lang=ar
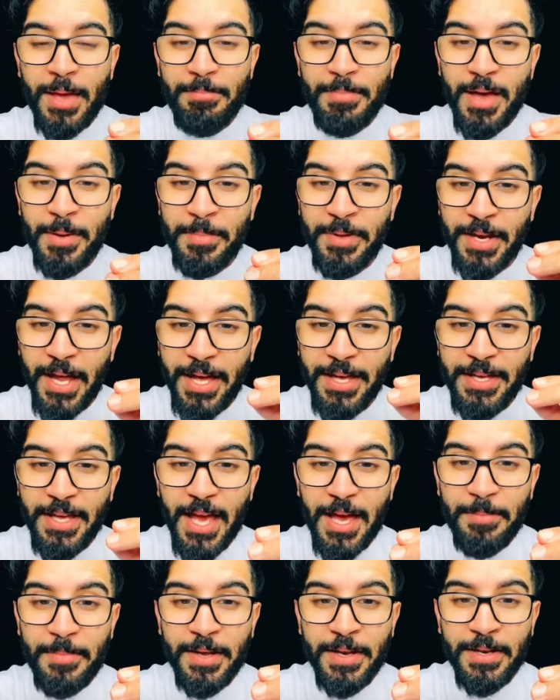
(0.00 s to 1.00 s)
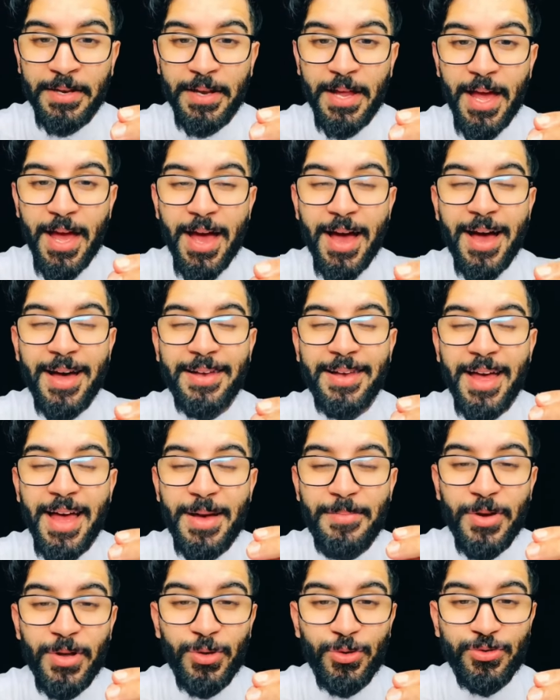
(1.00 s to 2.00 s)
ما من أيام
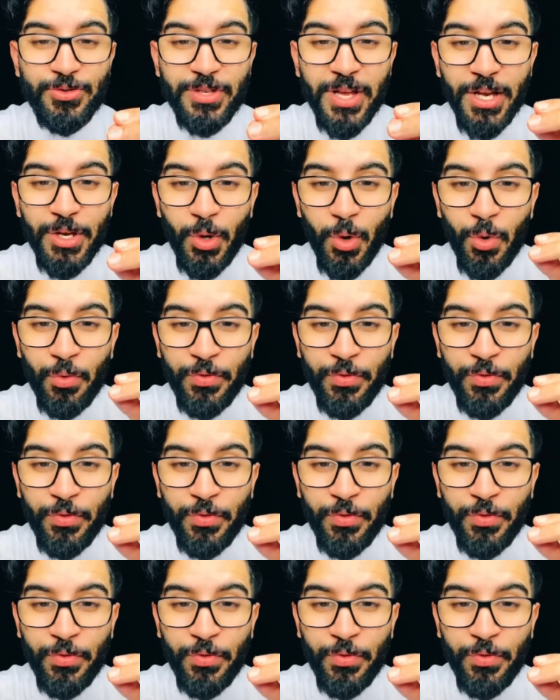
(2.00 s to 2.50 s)
العمل الصالح